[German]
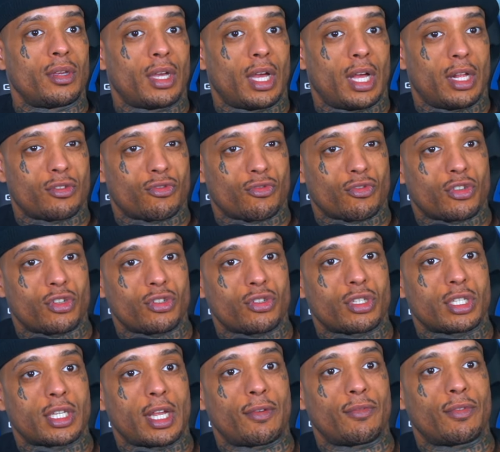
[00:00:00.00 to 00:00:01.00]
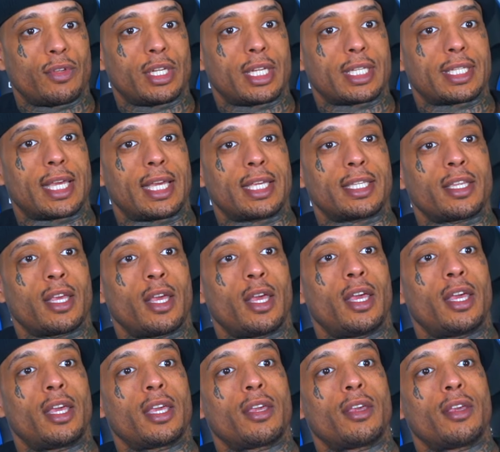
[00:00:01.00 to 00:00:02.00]
Also, was ich sagen will, das heißt,
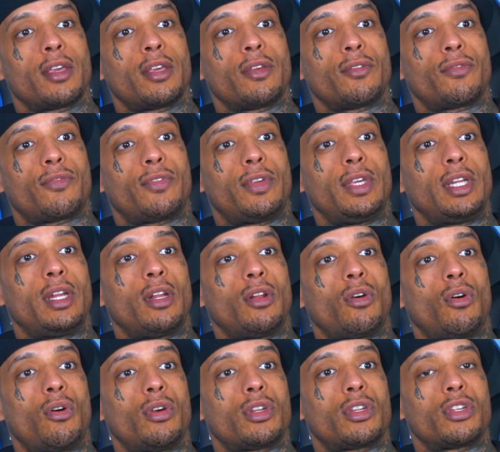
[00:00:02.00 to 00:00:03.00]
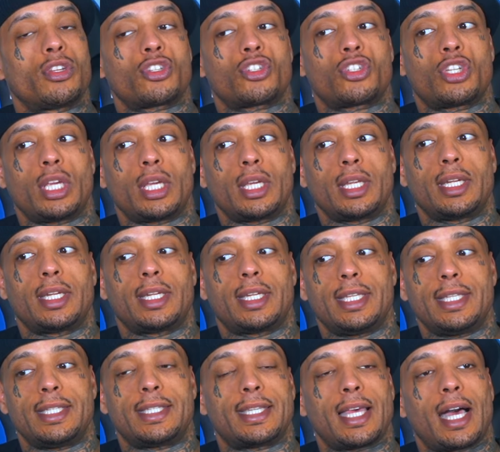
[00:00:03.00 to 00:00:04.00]
viele Leute schicken
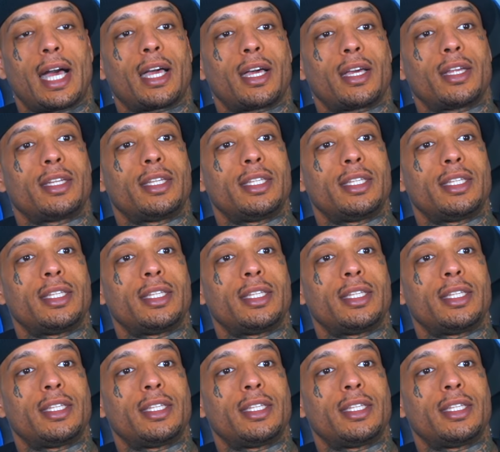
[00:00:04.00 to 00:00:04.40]
die Sachen,